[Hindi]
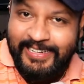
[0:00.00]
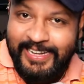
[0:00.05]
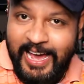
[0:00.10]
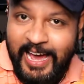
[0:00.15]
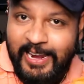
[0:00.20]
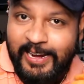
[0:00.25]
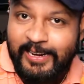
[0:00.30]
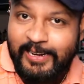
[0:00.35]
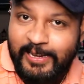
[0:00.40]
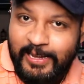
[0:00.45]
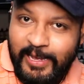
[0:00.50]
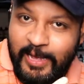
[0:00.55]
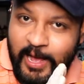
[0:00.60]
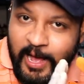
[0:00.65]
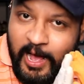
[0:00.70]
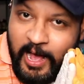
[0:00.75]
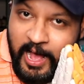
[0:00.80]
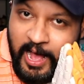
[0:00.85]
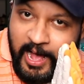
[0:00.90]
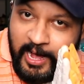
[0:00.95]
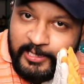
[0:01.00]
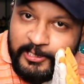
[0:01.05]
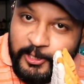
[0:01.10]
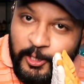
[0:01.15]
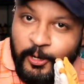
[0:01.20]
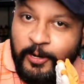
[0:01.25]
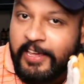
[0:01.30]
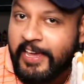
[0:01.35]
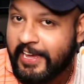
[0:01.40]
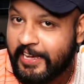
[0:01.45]
यार हाथ
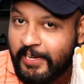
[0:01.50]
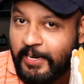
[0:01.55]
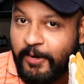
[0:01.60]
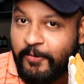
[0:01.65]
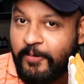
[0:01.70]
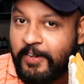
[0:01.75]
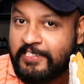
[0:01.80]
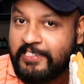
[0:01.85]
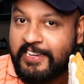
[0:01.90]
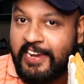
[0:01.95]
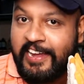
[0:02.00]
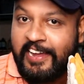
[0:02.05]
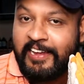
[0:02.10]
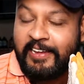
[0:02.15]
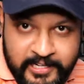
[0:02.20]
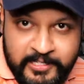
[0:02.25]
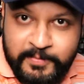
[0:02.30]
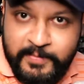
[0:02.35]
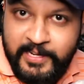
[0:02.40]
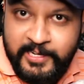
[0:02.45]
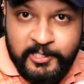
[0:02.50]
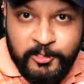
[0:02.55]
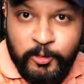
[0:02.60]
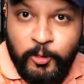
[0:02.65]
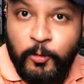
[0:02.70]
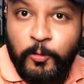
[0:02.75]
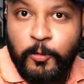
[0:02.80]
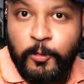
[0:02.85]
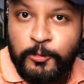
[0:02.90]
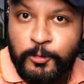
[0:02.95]
जोड़ के एक रिक्वेस्ट है प्लीज मेरे
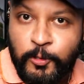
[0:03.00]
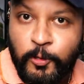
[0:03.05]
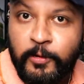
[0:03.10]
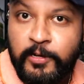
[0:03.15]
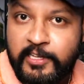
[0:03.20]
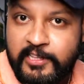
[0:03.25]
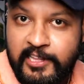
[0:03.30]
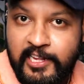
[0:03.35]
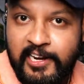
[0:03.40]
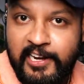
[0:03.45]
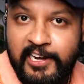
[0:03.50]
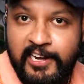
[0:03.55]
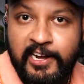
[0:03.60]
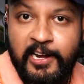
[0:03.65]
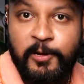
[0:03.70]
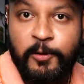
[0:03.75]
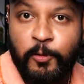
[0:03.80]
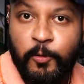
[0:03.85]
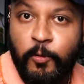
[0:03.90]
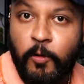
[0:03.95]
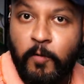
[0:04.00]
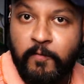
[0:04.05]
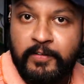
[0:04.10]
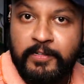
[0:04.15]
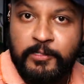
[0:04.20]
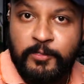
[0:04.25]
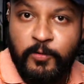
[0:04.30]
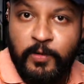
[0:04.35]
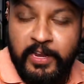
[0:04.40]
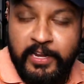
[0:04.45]
जोक को जोक की तरह लेना नो
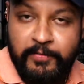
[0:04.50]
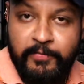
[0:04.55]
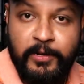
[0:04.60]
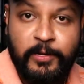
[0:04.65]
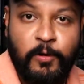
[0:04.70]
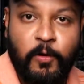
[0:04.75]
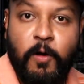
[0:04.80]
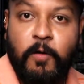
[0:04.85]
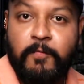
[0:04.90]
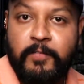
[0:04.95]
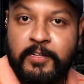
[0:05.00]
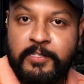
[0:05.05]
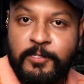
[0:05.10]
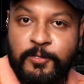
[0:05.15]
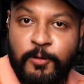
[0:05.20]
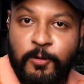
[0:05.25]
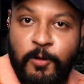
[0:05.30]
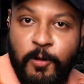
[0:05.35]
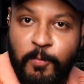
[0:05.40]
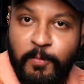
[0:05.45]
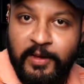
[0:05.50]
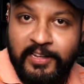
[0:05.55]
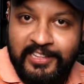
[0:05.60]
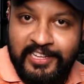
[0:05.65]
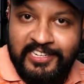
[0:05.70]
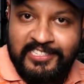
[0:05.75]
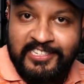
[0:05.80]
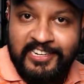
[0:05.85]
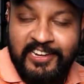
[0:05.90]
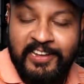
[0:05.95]
ऑफेंस टू एनीवन नो ऑफेंस टू गौ
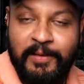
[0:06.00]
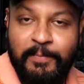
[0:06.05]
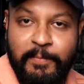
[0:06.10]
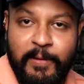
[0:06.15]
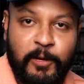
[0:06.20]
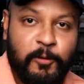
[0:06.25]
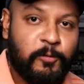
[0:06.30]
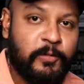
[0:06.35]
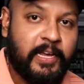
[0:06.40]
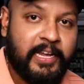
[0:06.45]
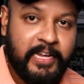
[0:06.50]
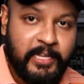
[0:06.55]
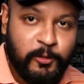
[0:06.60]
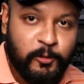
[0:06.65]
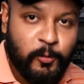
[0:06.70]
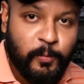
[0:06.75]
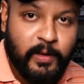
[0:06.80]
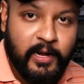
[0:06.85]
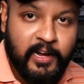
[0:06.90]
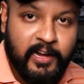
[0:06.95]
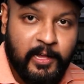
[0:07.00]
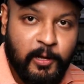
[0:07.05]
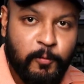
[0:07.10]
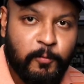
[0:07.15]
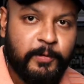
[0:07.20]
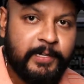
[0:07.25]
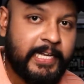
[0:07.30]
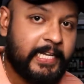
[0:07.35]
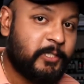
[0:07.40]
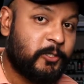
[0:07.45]
माता जी मैं खुद एक हिंदू मराठा
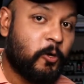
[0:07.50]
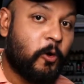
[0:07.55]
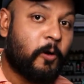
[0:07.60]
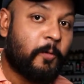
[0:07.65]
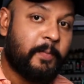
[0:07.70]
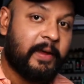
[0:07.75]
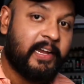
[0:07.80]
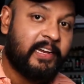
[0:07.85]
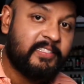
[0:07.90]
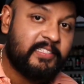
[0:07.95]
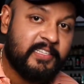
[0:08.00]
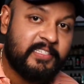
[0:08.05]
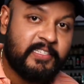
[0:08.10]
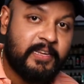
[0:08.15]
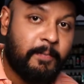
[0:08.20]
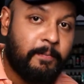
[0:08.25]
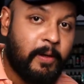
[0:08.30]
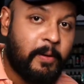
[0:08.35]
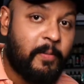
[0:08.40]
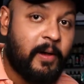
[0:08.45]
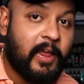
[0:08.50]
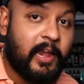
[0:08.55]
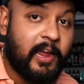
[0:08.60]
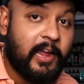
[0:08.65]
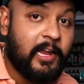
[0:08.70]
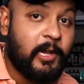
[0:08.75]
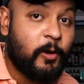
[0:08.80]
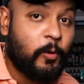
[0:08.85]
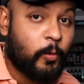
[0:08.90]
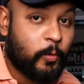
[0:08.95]
हूँ ये जोक मैंने सिस्टम पे मारा
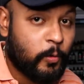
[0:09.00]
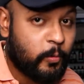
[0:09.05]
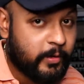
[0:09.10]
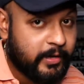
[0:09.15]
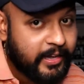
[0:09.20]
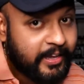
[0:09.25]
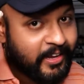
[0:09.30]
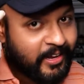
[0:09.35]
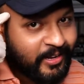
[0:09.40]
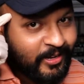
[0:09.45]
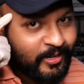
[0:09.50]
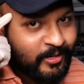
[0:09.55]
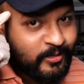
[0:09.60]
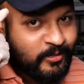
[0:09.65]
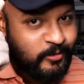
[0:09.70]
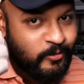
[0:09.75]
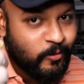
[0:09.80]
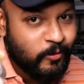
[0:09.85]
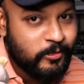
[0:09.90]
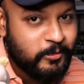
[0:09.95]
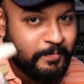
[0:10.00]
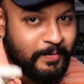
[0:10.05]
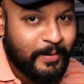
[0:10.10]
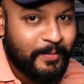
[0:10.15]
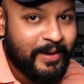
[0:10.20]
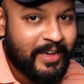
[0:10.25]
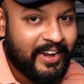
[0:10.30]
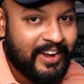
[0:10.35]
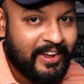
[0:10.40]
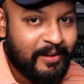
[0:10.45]
है लोगों की सोच पे
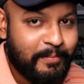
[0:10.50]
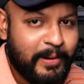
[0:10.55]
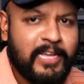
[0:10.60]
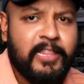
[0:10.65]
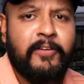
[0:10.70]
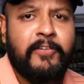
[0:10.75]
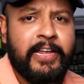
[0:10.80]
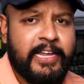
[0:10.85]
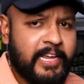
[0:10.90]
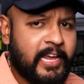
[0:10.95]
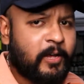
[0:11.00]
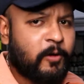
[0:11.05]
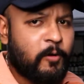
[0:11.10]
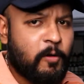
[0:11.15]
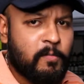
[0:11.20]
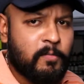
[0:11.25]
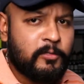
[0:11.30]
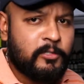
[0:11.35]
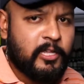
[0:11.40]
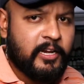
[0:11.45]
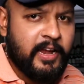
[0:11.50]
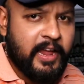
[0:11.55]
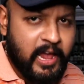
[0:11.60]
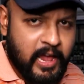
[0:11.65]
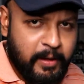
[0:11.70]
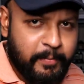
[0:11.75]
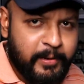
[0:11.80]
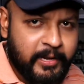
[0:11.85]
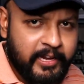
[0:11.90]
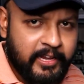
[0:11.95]
मारा है बाय द वे ये गोमूत्र
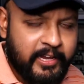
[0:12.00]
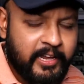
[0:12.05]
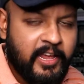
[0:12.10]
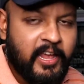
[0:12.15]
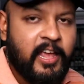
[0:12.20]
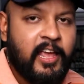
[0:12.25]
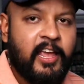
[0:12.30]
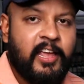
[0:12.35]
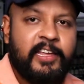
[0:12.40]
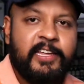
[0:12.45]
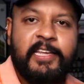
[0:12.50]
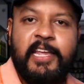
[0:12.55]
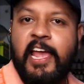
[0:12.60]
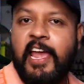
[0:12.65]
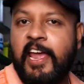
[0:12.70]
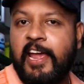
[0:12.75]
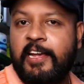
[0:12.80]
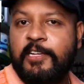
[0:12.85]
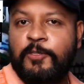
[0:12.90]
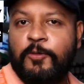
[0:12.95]
है भी नहीं ये है